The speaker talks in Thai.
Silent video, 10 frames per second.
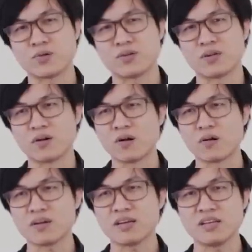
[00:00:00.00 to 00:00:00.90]
โจทย์น้อ
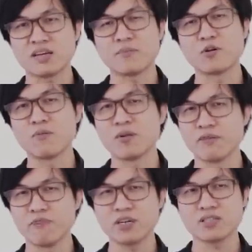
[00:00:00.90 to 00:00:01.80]
งๆเนี่ยที่เข้ามาร่วม
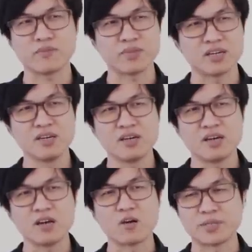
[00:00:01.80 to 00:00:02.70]
เวิร์กช็อปเนี่ย
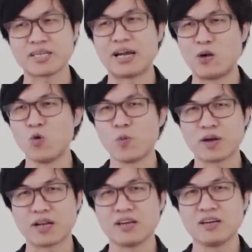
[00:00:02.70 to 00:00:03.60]
ให้ออกไปถ่ายรูป
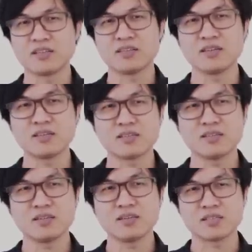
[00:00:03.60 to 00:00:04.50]
กัน
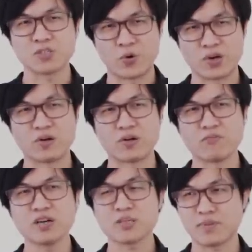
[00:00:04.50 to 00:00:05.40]
ซึ่งโจทย์ของ
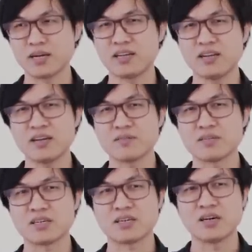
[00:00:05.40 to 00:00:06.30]
เวิร์กช็อปครั้งนี้เนี่ย
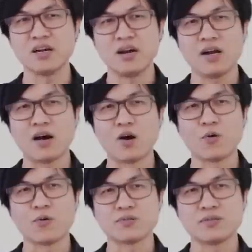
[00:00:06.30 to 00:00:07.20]
จะเอา
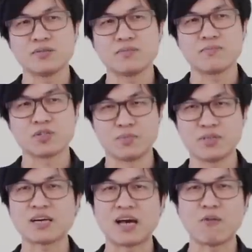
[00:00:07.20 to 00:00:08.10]
ผสมผ
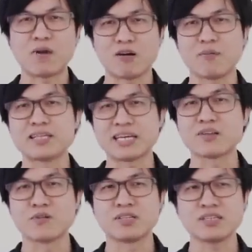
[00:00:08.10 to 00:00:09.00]
สานระหว่างความเป็นเทค
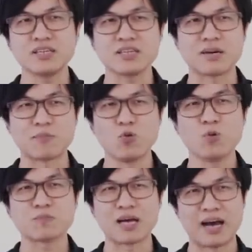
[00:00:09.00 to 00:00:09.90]
โนโลยีกับรู
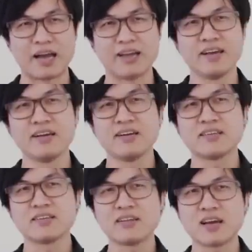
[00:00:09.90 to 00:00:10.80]
ปถ่าย
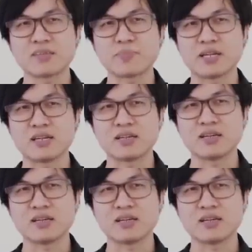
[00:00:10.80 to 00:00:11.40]
ซึ่งน่าจะเป็น